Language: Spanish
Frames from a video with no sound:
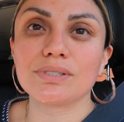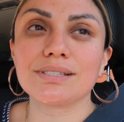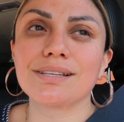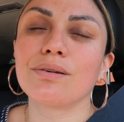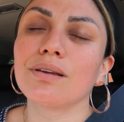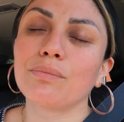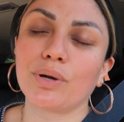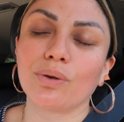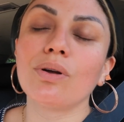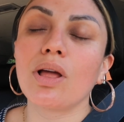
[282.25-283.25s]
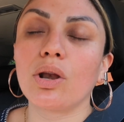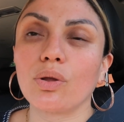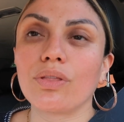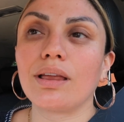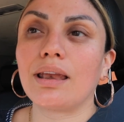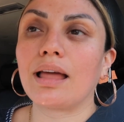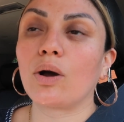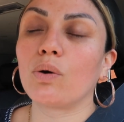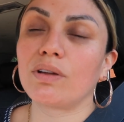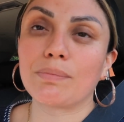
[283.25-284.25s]
Así es que, bueno, lo de la
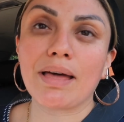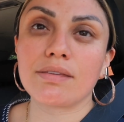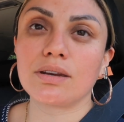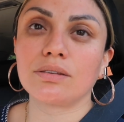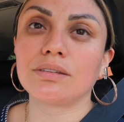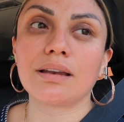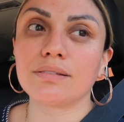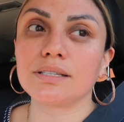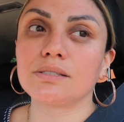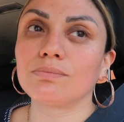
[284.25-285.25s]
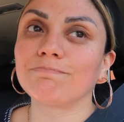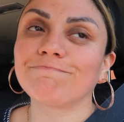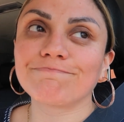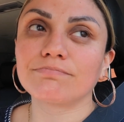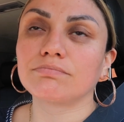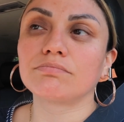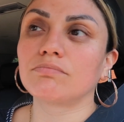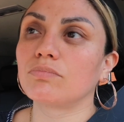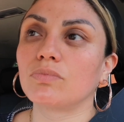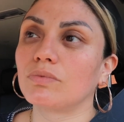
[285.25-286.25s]
joven madre tal vez
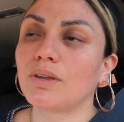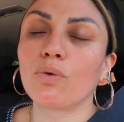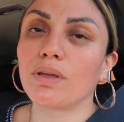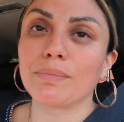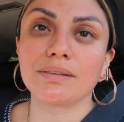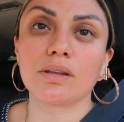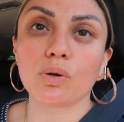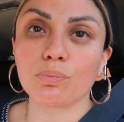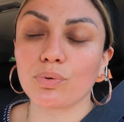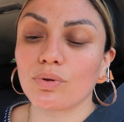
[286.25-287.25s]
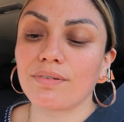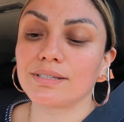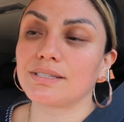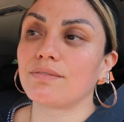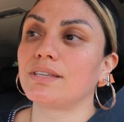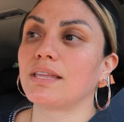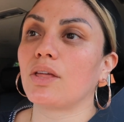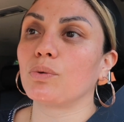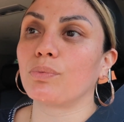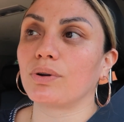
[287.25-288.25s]
obviamente no pudo haberse
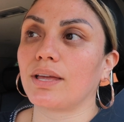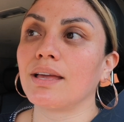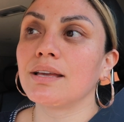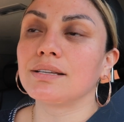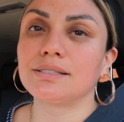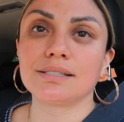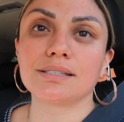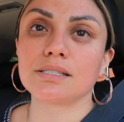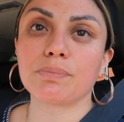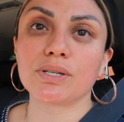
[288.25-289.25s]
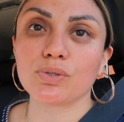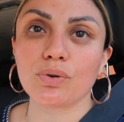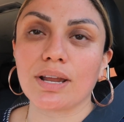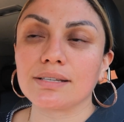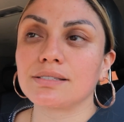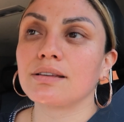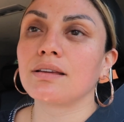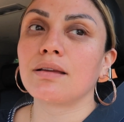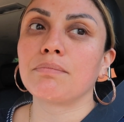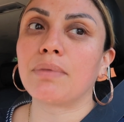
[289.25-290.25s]
evitado porque si estas personas
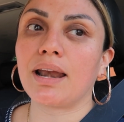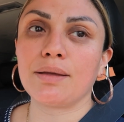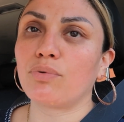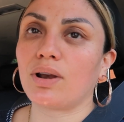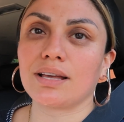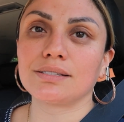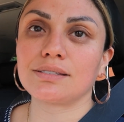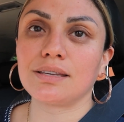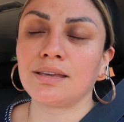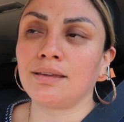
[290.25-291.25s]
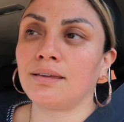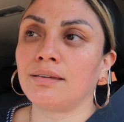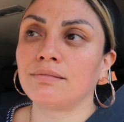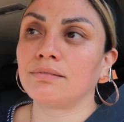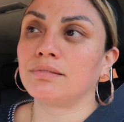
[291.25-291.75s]
malévolas y